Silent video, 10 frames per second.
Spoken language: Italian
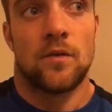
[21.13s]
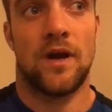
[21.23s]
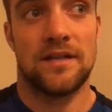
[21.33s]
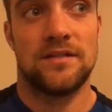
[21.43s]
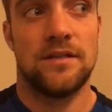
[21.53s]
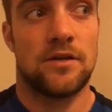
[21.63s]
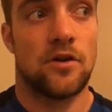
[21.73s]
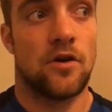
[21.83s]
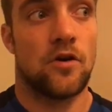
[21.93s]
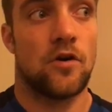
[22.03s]
Guarda, ti
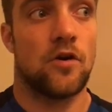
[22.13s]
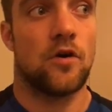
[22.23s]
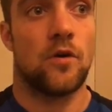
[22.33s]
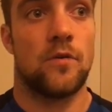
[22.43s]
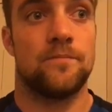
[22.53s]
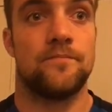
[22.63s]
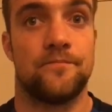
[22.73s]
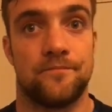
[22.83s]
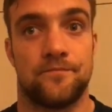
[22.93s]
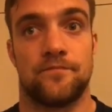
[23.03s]
dico,
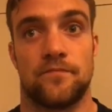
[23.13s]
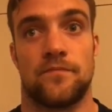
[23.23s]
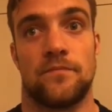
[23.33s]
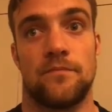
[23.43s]
mm,